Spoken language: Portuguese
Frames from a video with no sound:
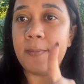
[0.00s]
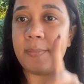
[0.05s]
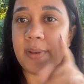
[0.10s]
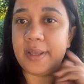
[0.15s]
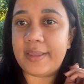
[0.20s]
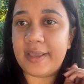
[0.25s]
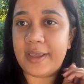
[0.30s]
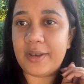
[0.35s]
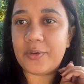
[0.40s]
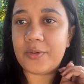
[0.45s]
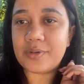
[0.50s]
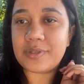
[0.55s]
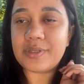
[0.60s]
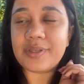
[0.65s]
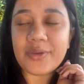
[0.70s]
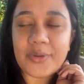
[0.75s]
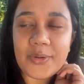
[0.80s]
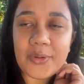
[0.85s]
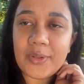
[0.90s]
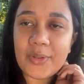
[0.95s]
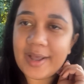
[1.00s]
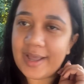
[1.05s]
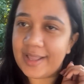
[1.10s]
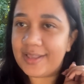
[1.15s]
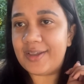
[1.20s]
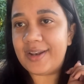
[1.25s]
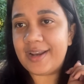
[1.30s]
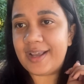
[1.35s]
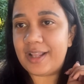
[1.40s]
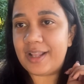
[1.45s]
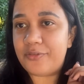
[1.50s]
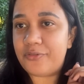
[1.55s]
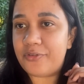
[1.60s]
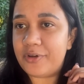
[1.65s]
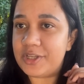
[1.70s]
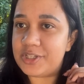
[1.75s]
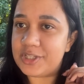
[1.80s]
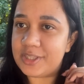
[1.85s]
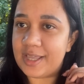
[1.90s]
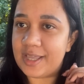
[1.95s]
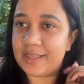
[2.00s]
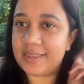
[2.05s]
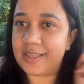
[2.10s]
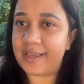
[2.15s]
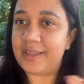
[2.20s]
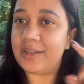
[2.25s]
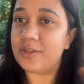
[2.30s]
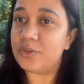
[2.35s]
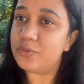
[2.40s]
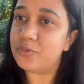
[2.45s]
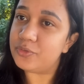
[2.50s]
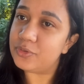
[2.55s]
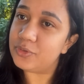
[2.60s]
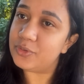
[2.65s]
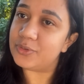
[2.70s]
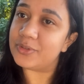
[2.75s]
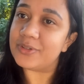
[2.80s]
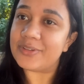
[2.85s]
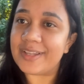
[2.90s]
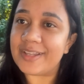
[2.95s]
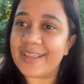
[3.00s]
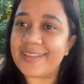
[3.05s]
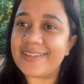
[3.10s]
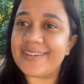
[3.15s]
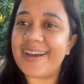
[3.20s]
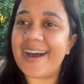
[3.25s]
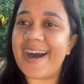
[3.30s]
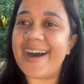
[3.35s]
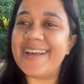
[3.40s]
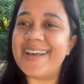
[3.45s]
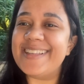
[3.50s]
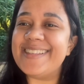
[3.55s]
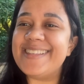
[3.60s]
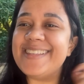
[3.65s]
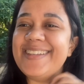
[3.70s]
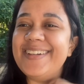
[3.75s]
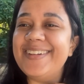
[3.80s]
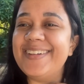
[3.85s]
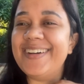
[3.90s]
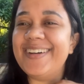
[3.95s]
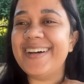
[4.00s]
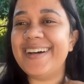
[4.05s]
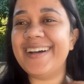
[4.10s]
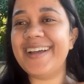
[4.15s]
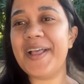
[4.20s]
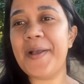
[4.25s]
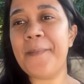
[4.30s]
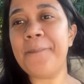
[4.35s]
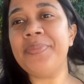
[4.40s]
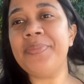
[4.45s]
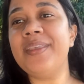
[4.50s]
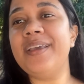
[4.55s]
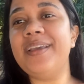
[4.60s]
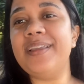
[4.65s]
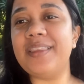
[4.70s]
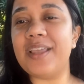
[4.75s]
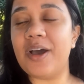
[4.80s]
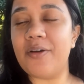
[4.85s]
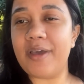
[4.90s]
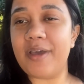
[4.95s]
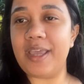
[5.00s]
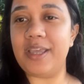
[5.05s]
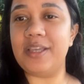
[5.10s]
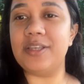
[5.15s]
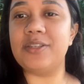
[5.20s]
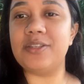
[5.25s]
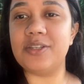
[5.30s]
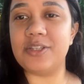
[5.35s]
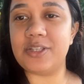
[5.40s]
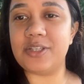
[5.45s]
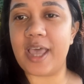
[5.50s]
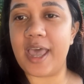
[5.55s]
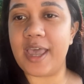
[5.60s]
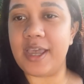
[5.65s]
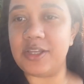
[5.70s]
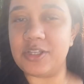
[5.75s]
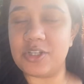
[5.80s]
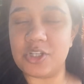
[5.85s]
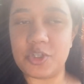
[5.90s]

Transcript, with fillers: pra Taiane conseguir colocar na hora que ela foi editar, Taiane do futuro, né, no caso. então é isso, gente, eu